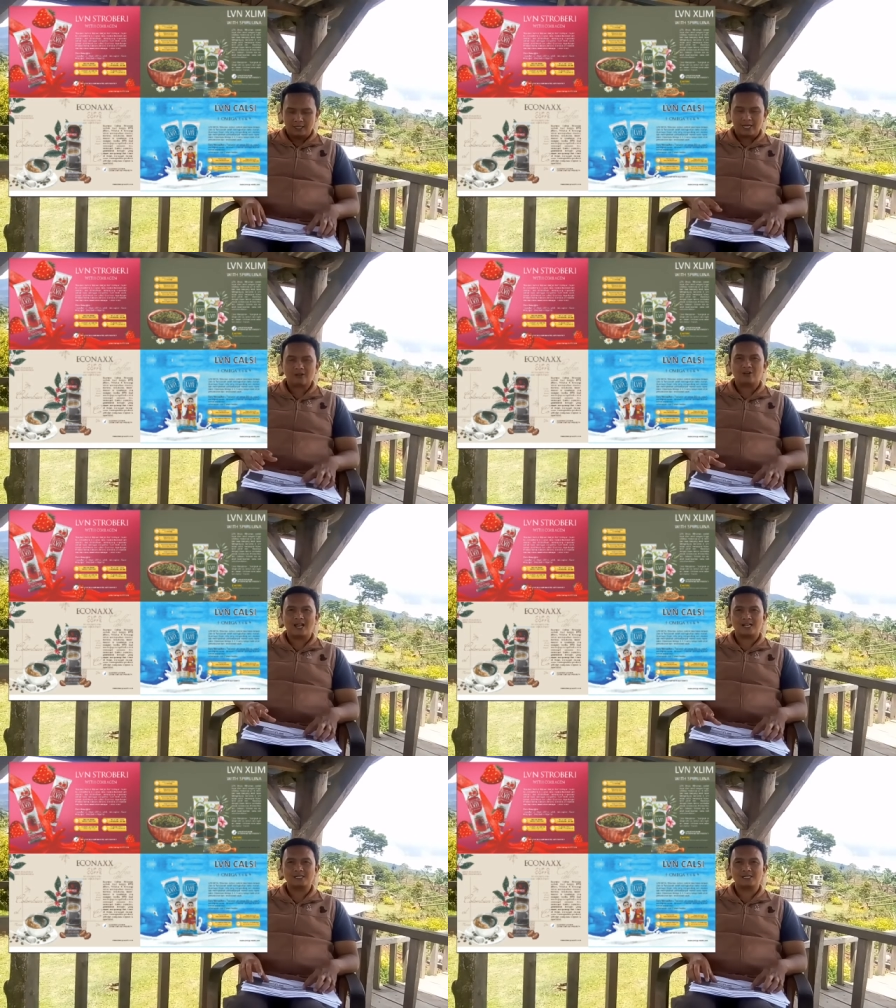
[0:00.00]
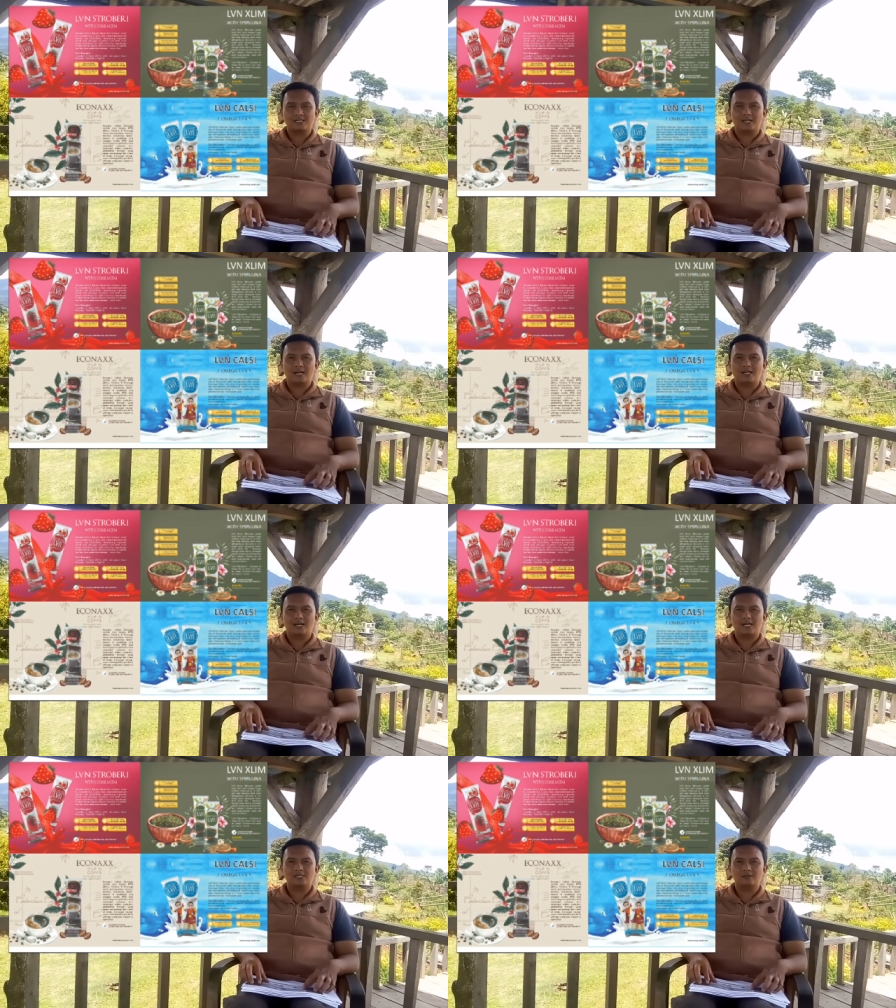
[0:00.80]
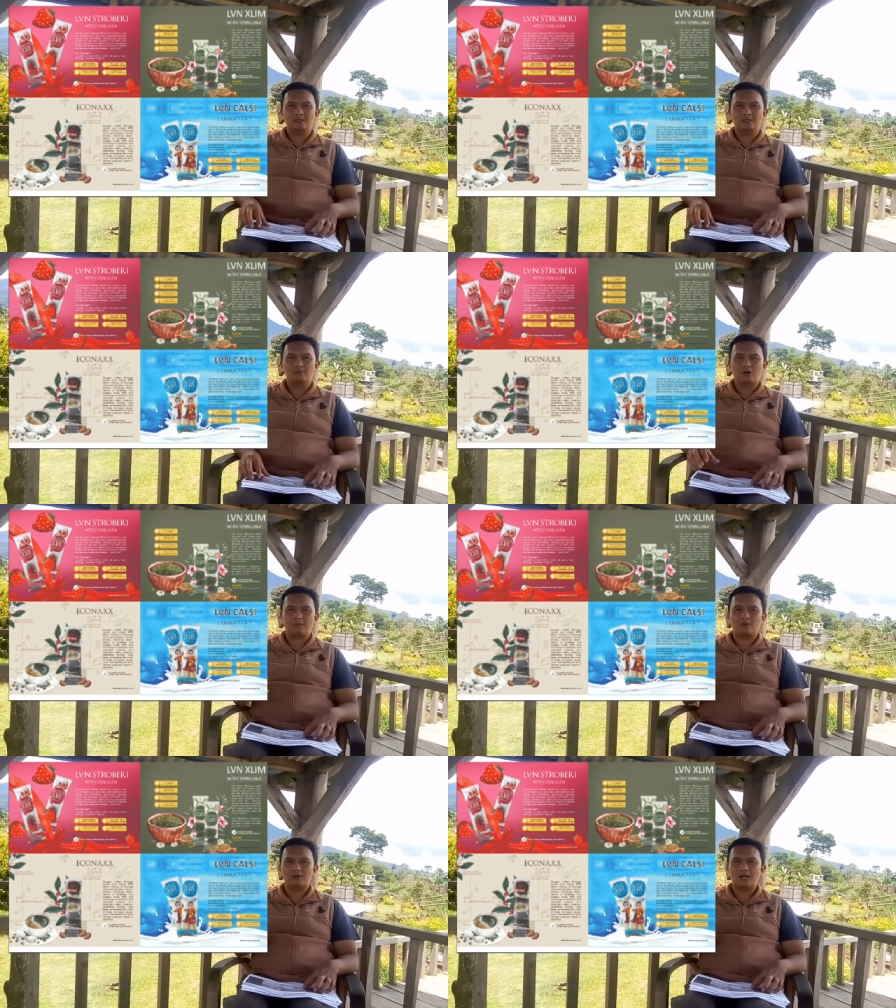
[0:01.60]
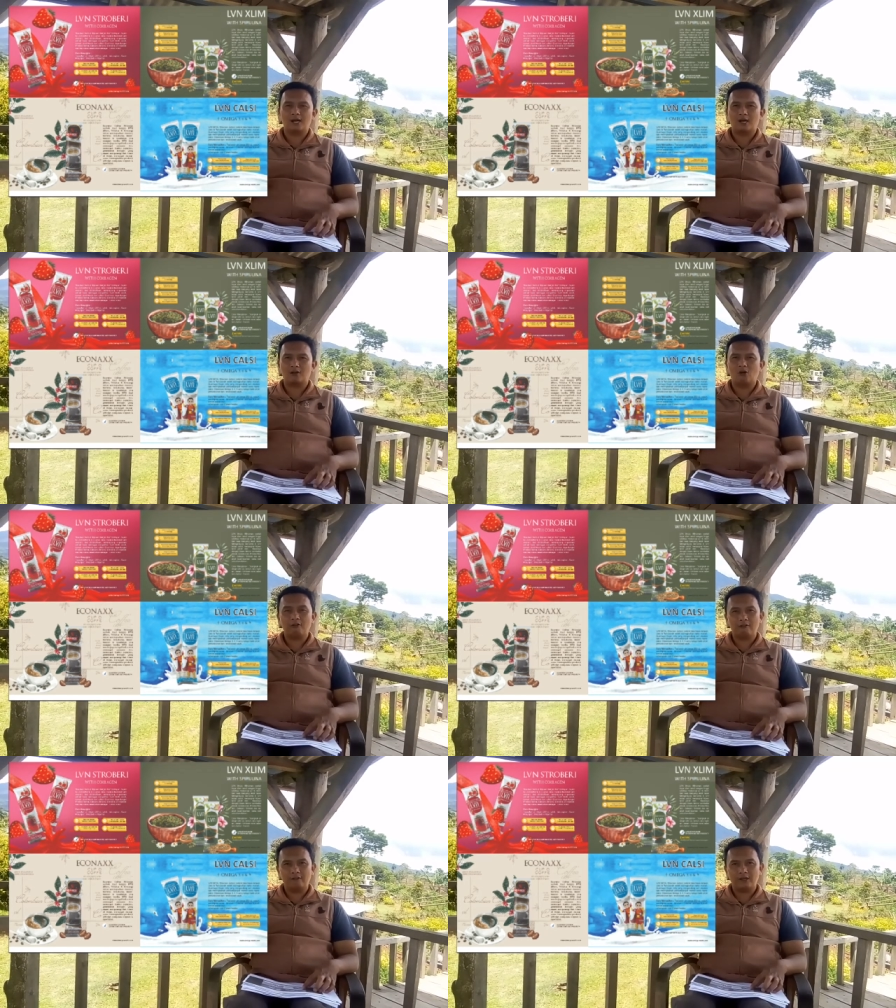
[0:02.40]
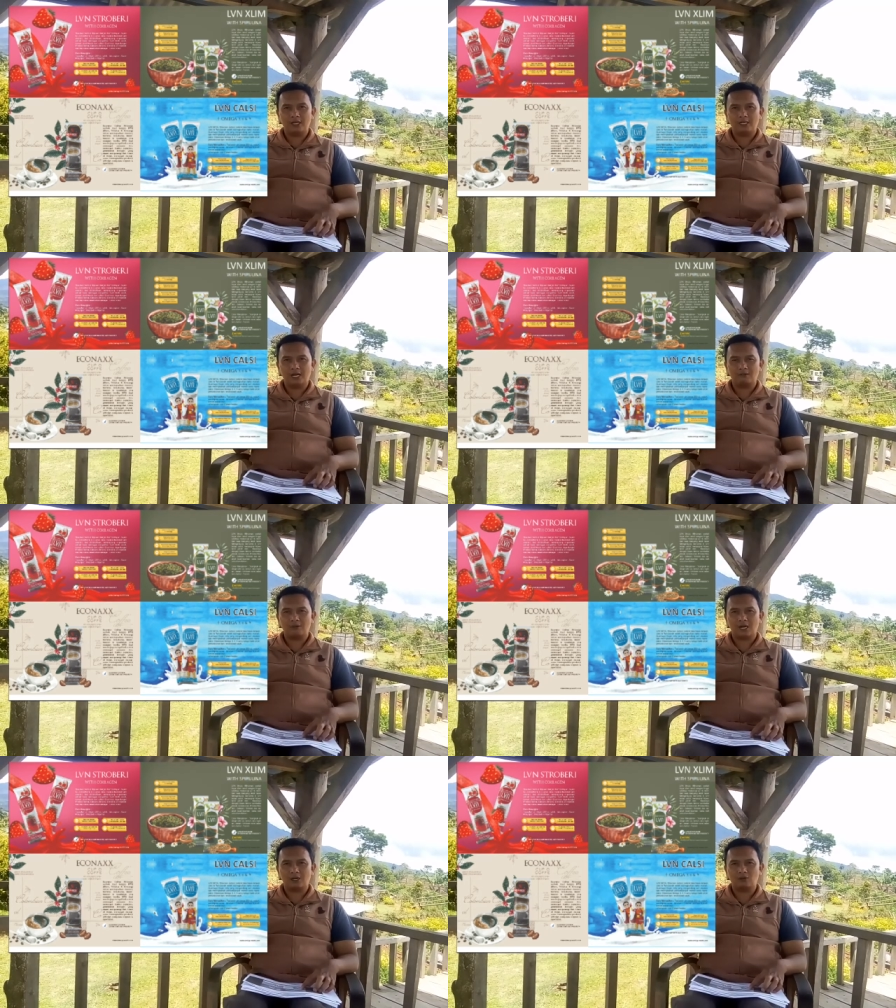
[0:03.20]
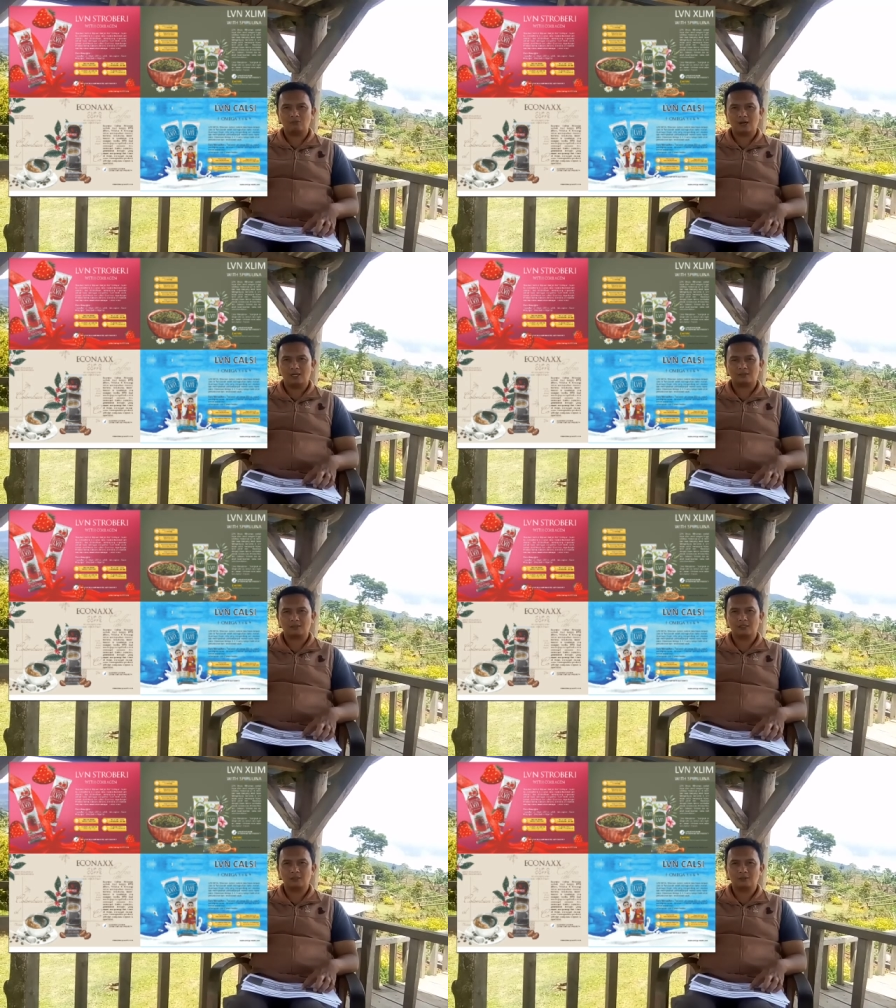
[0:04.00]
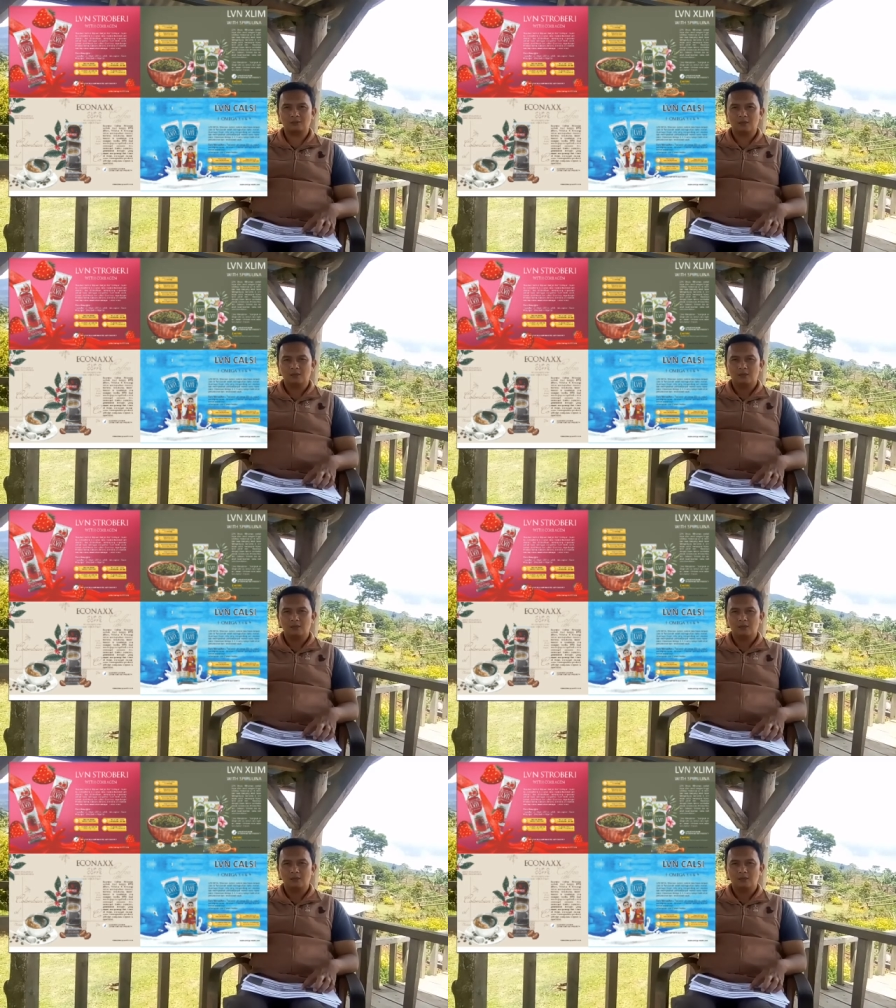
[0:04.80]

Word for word: Econax adalah sebuah produk kopi yang mengandung bahan tertentu